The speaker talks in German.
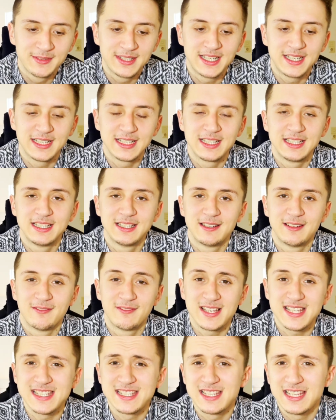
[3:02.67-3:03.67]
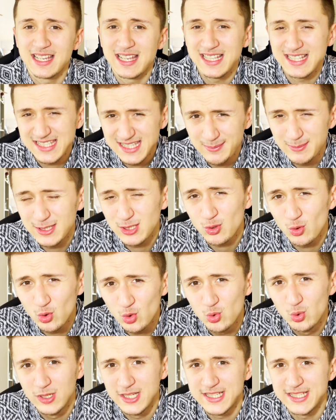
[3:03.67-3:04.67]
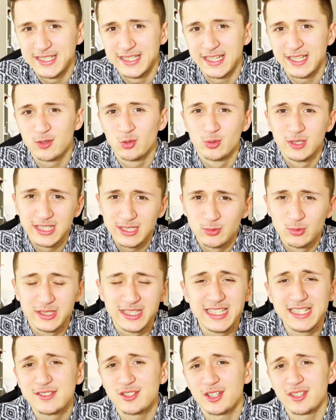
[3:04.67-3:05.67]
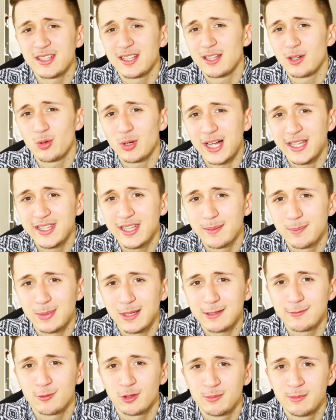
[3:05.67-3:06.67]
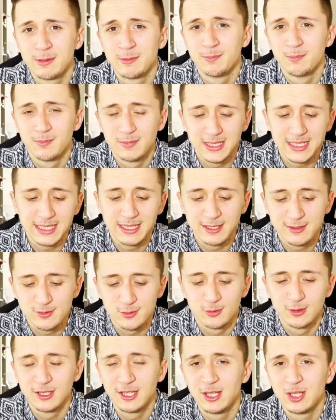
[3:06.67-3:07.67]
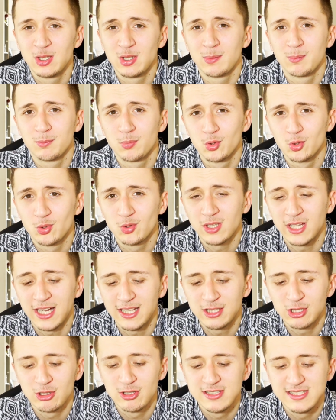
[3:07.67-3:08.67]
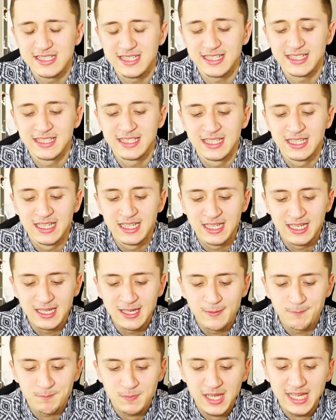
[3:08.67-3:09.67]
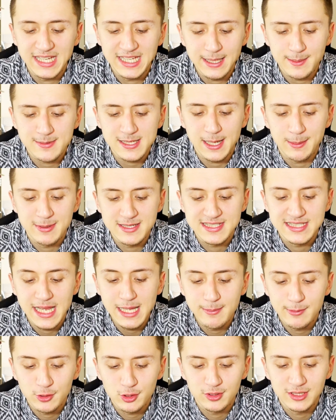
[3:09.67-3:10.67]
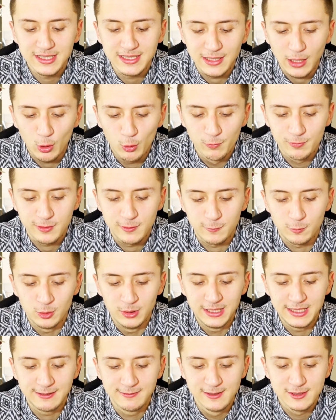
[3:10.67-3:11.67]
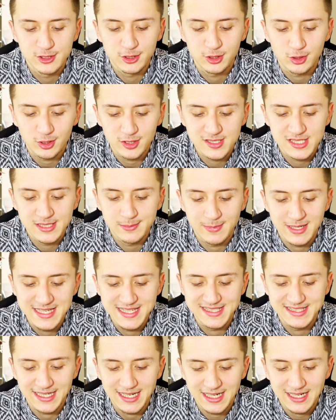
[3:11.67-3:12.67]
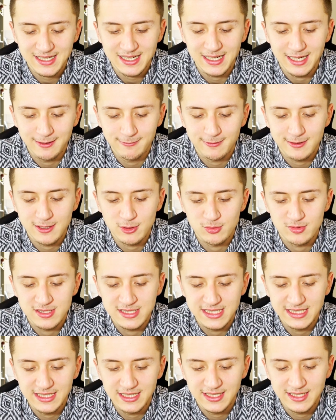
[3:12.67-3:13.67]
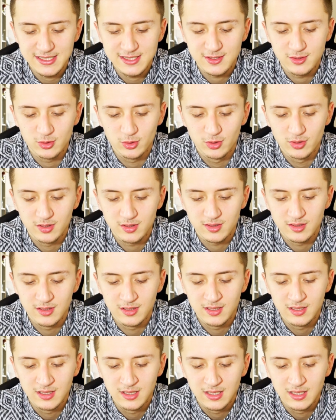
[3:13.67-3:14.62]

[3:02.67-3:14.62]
da was ziemlich Uncooles entdeckt. Und nicht nur die, sondern auch andere Plattformen, mit denen ich so Hygieneprodukte analysiere. Ich habe es aber selber noch nicht drauf gefunden. Ich will es euch trotzdem mal sagen, einfach aus Sicherheitsgründen,